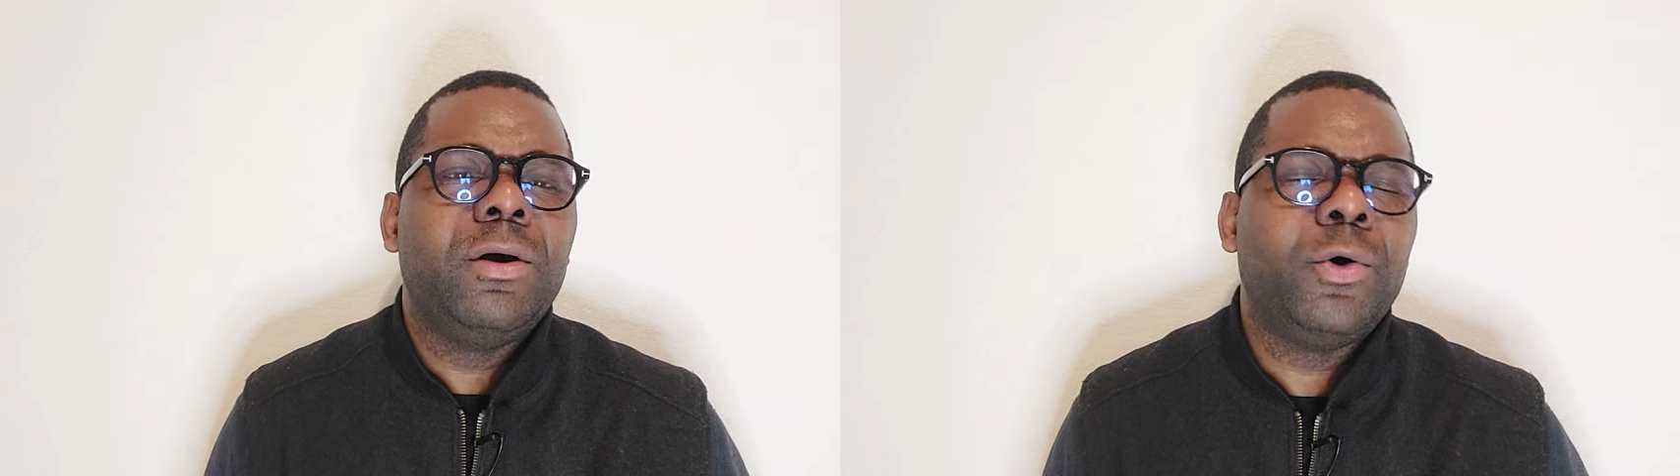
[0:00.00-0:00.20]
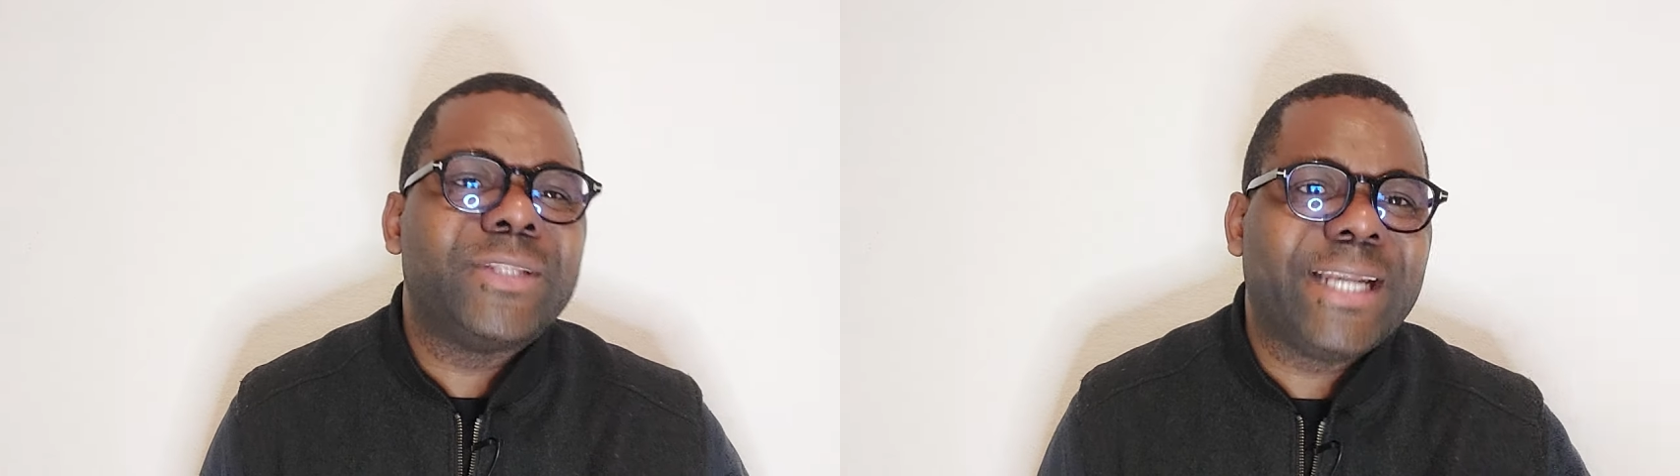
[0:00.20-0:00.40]

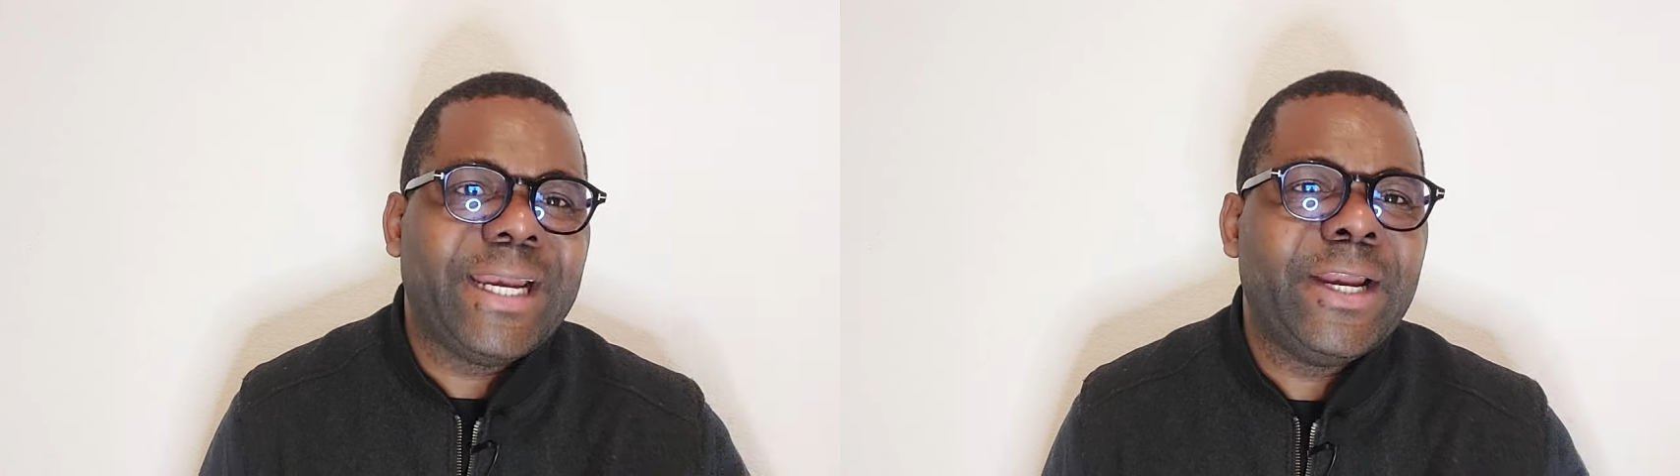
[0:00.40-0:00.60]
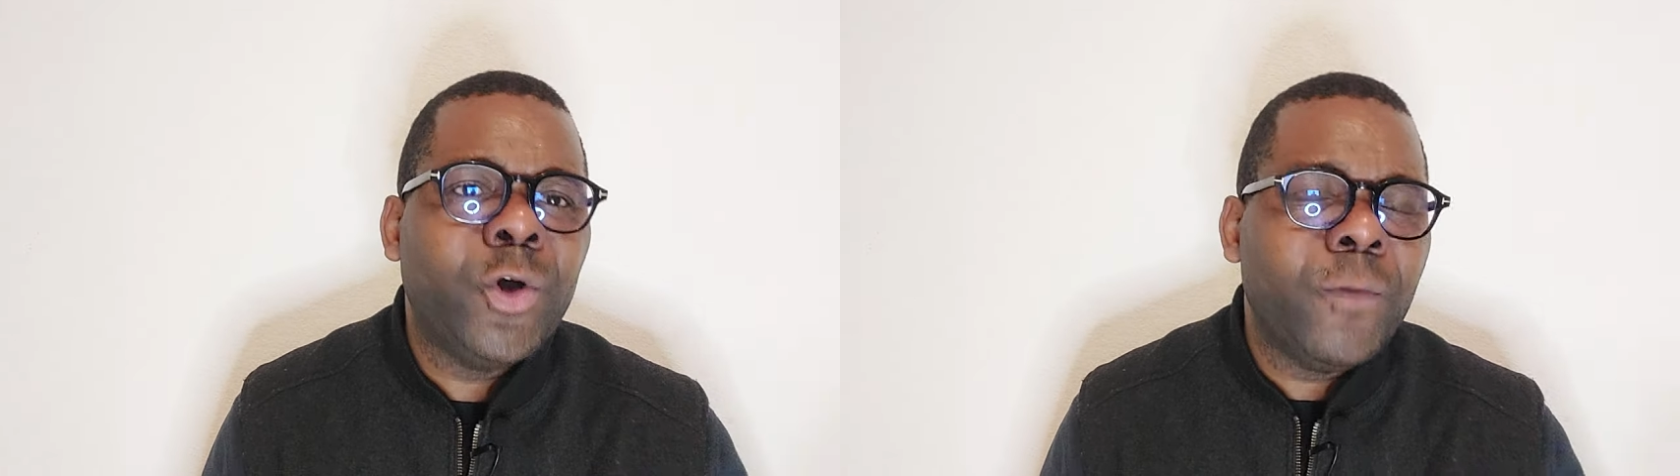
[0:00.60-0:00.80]
Audrey
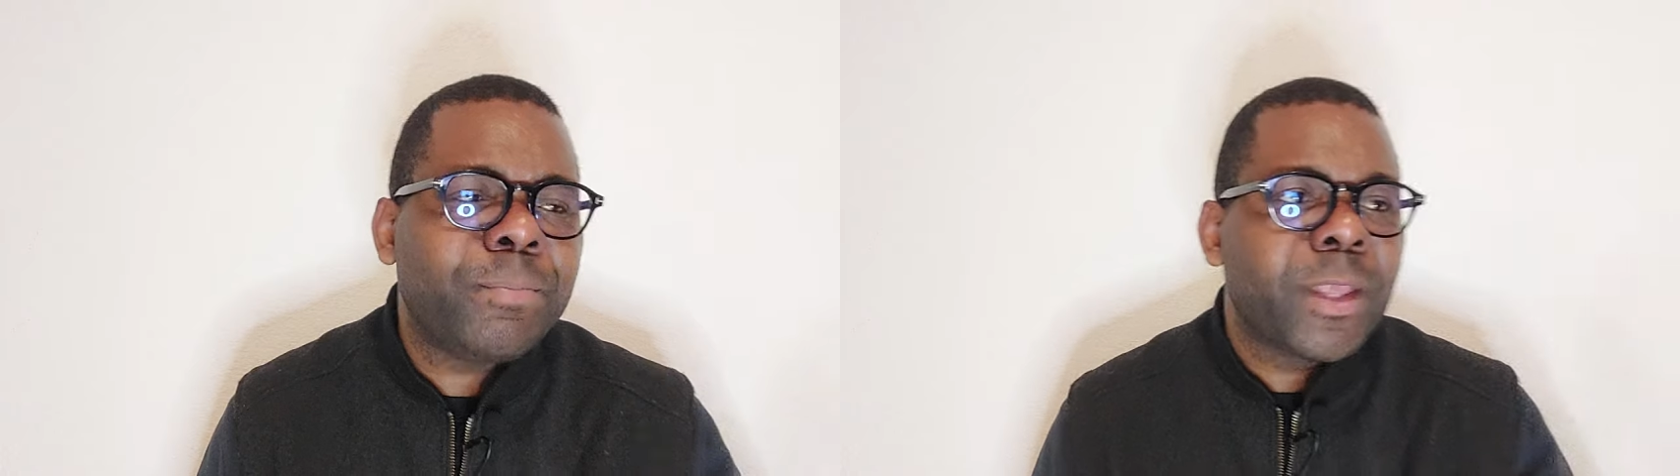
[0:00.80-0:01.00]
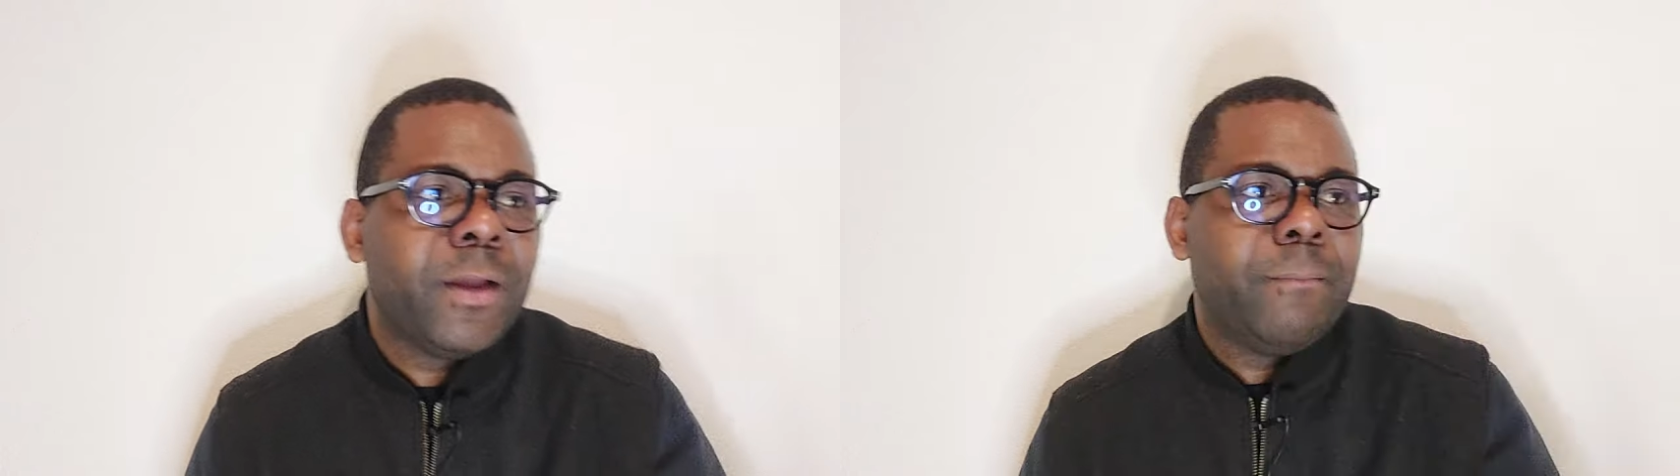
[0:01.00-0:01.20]

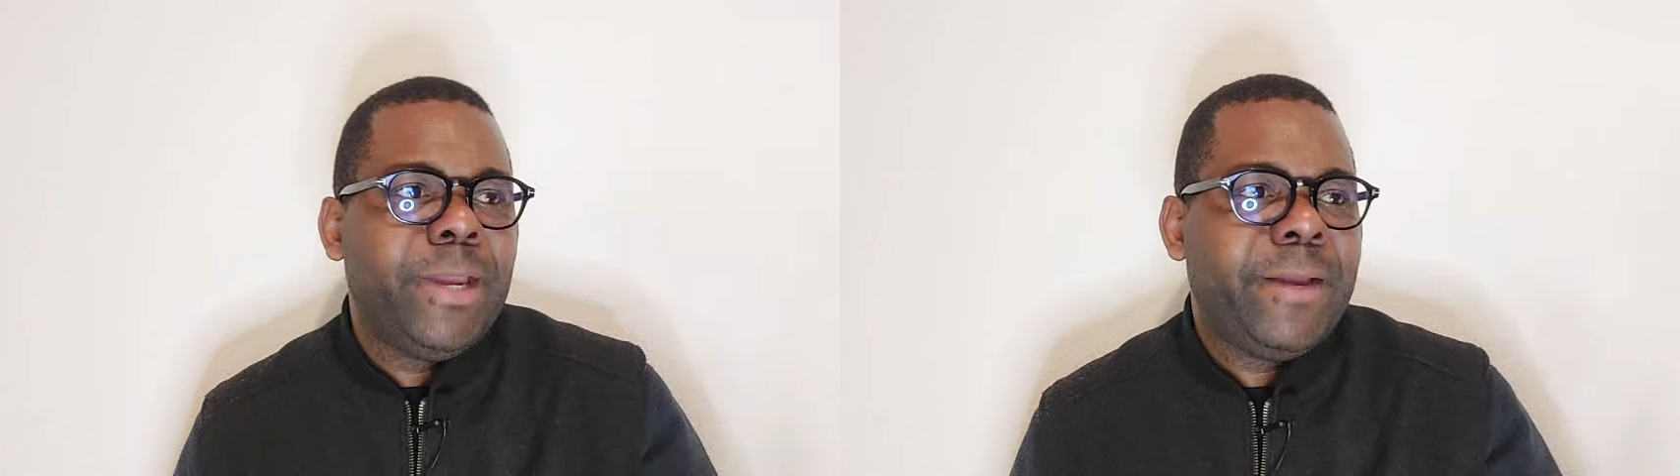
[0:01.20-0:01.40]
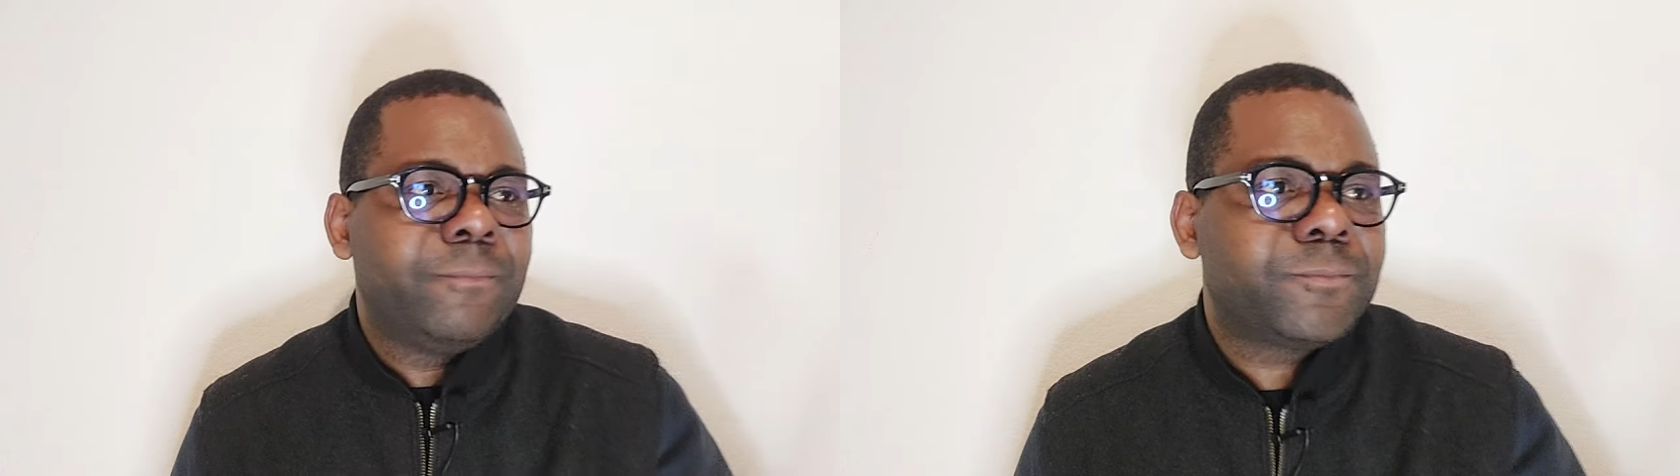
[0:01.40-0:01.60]
Lelo,
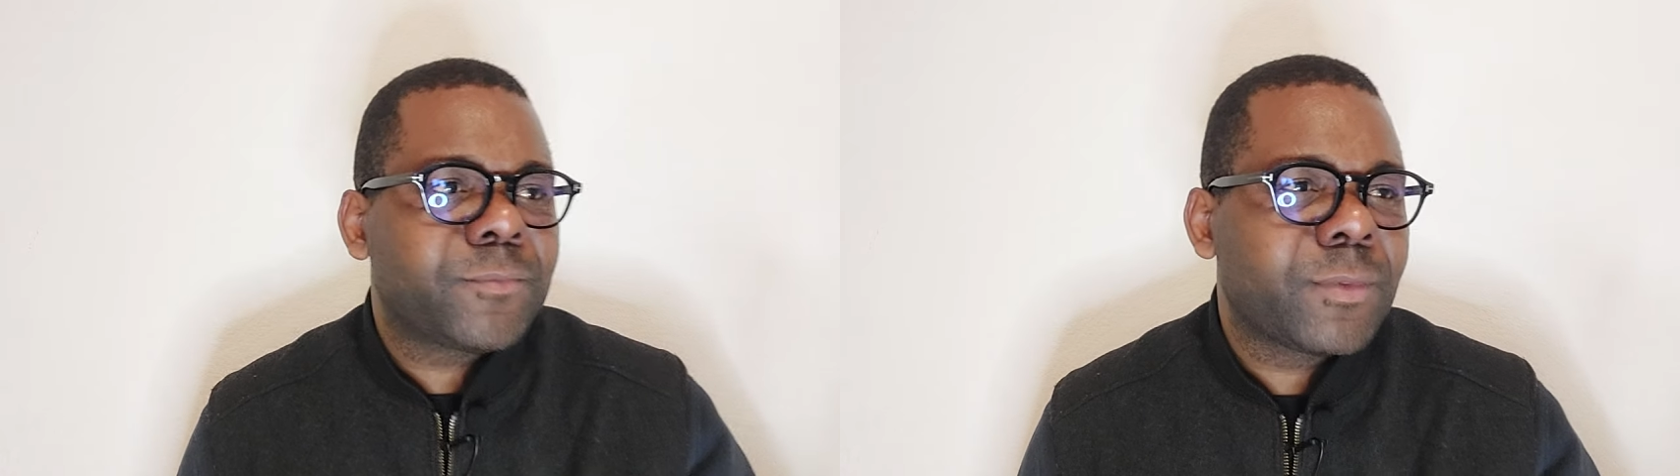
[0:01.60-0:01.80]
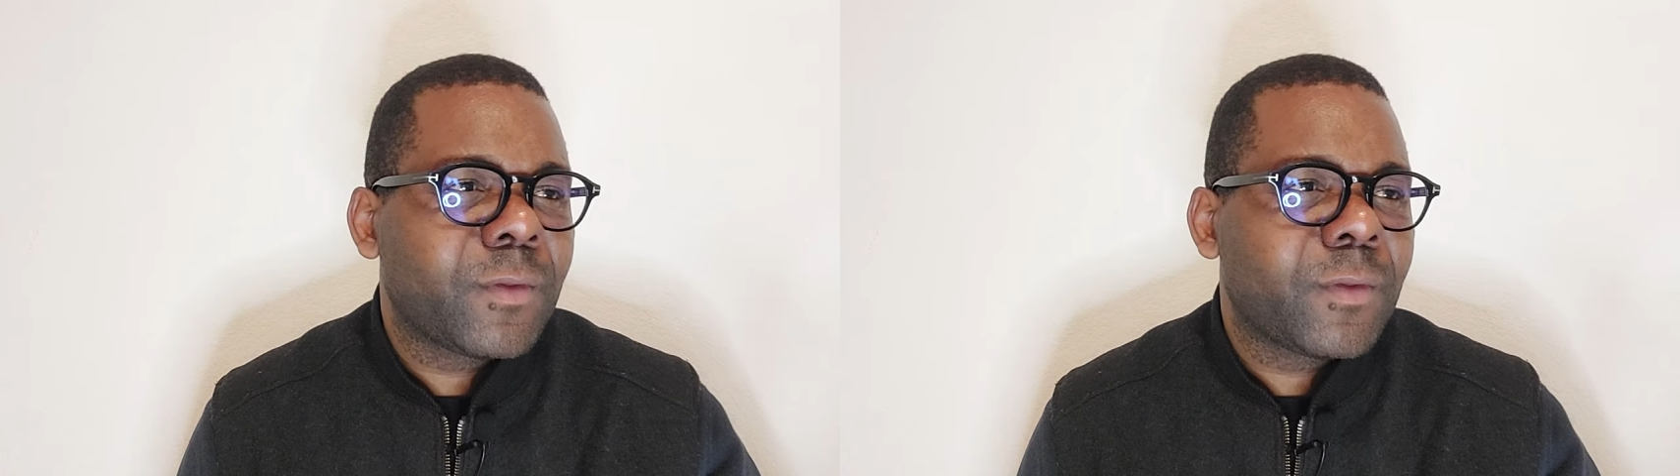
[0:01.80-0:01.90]
mais